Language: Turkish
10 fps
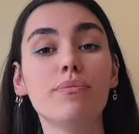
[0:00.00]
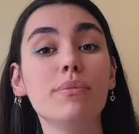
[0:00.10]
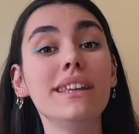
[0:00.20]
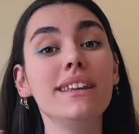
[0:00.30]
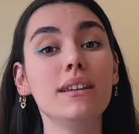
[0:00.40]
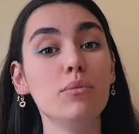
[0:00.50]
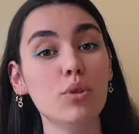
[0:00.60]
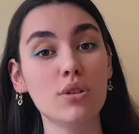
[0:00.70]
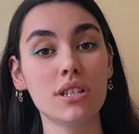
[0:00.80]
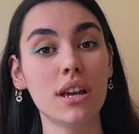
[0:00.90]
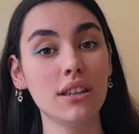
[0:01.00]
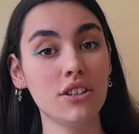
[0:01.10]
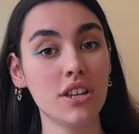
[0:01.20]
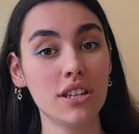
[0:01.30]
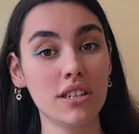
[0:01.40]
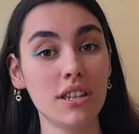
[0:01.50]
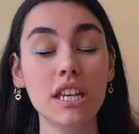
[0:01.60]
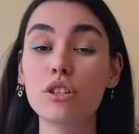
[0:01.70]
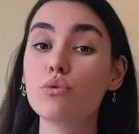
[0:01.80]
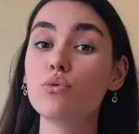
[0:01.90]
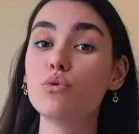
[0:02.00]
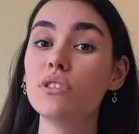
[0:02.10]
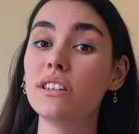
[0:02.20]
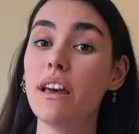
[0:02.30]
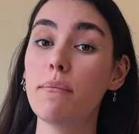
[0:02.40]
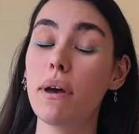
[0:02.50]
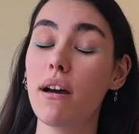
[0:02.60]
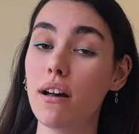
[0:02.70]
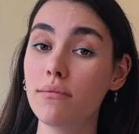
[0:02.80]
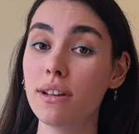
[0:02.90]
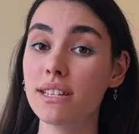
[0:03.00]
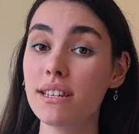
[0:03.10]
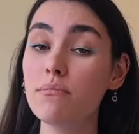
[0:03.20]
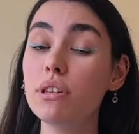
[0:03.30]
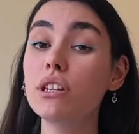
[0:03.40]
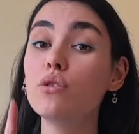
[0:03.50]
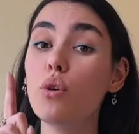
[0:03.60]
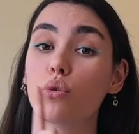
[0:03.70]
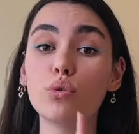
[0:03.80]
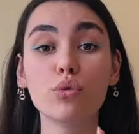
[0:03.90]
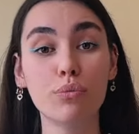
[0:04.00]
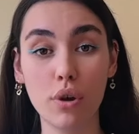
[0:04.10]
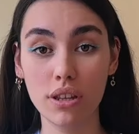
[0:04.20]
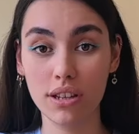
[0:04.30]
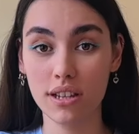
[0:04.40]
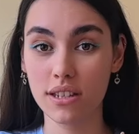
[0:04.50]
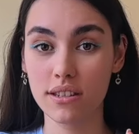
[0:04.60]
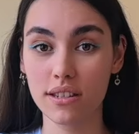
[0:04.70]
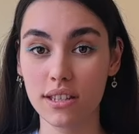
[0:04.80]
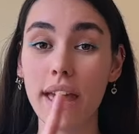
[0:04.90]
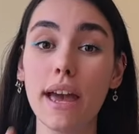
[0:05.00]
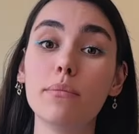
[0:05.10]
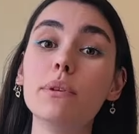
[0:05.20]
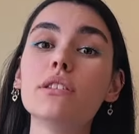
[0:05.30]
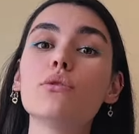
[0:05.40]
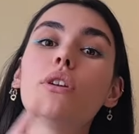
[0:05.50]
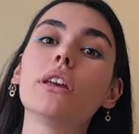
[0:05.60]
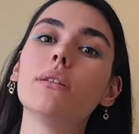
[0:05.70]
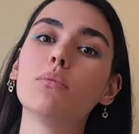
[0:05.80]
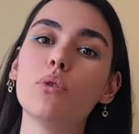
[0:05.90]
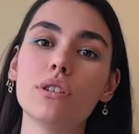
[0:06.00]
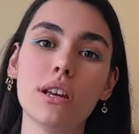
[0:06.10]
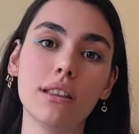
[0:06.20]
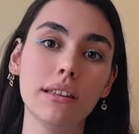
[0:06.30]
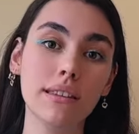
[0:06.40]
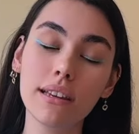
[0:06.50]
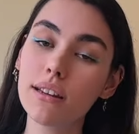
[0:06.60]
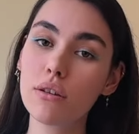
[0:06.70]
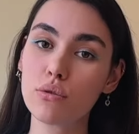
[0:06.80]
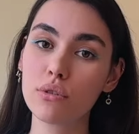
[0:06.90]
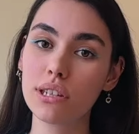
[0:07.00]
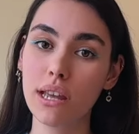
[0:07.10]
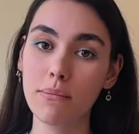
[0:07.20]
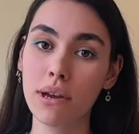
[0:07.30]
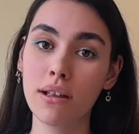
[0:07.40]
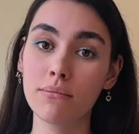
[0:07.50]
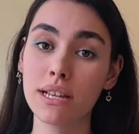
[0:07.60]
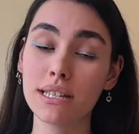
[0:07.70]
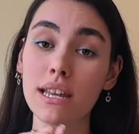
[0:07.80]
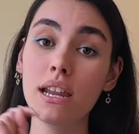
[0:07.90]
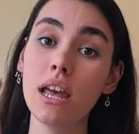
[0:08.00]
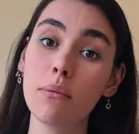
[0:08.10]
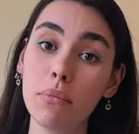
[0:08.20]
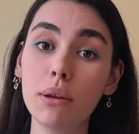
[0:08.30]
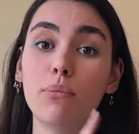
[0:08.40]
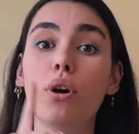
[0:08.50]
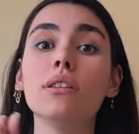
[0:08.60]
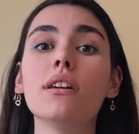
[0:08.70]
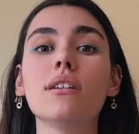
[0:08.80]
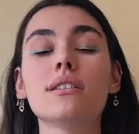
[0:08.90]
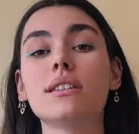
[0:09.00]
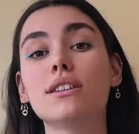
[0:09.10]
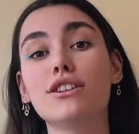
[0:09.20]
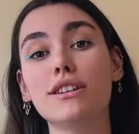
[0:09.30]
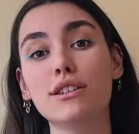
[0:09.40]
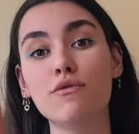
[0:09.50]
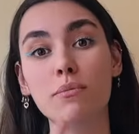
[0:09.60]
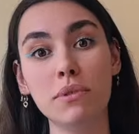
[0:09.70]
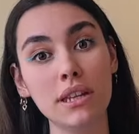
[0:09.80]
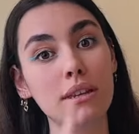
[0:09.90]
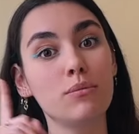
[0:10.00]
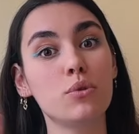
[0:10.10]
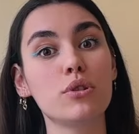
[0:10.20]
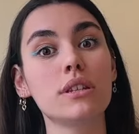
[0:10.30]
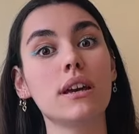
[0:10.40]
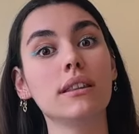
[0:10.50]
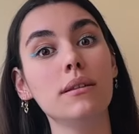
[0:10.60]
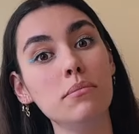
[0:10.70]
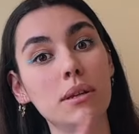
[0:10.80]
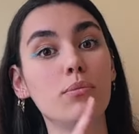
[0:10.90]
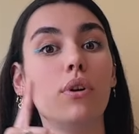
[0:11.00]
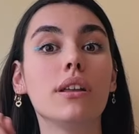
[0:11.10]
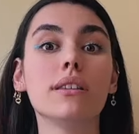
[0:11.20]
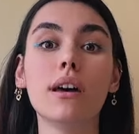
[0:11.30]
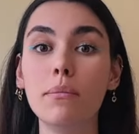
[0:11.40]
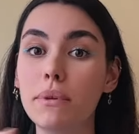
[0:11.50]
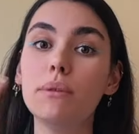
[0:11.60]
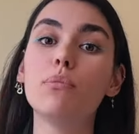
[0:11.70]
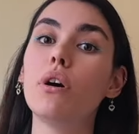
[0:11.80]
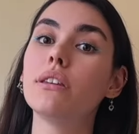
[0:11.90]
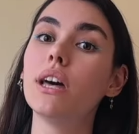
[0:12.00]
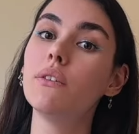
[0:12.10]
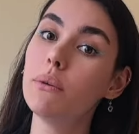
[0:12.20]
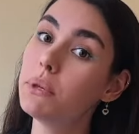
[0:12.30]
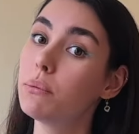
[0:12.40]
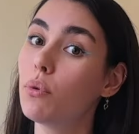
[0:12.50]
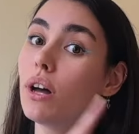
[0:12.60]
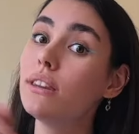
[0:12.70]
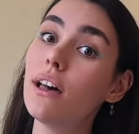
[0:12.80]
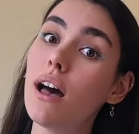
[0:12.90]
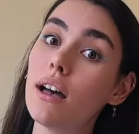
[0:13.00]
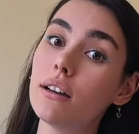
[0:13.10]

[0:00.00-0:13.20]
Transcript: Bir 24 saat içerisinde hiç uzun dinlenme almazsan bir yorgunluk puanı kazanırsın. Eğer bir sonraki 24 saatte tekrar uzun dinlenme almazsan 1 puan daha kazanacaksın ve 1.24 saatte 1 puan daha, 1 puan daha ve 1 puan daha.